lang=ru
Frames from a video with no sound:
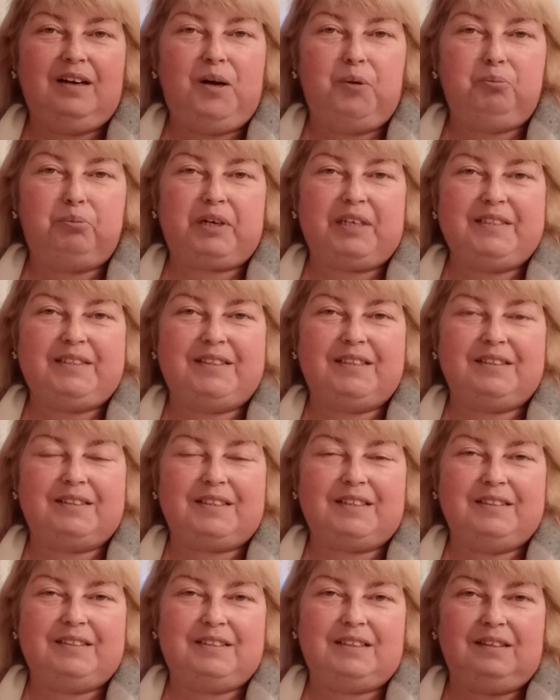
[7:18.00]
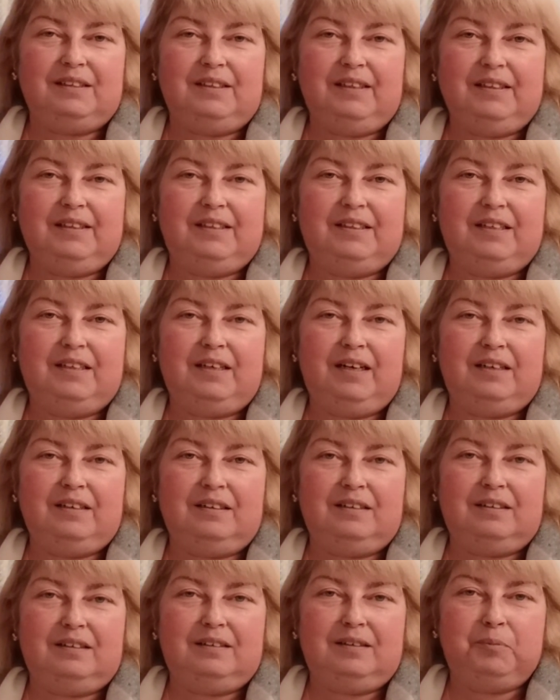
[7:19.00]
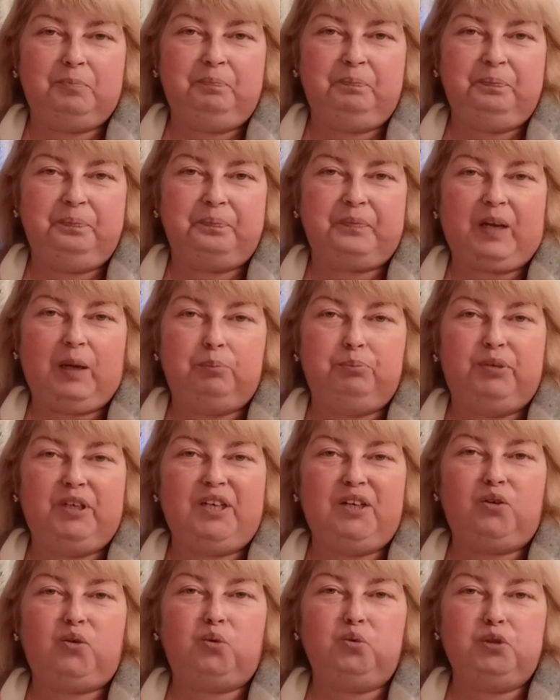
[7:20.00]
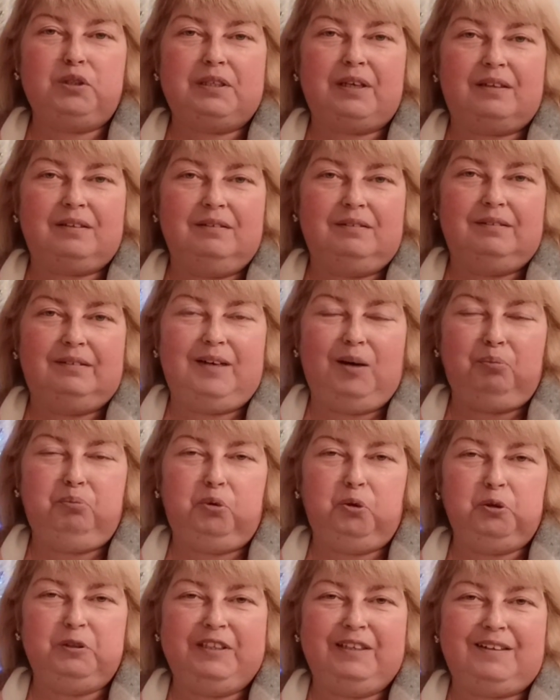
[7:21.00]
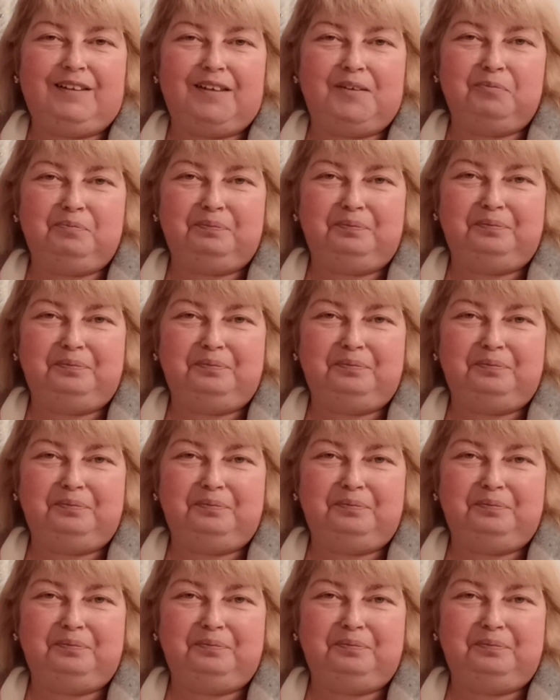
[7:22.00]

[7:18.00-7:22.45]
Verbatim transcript: простецкий салат для перекуса, для полника.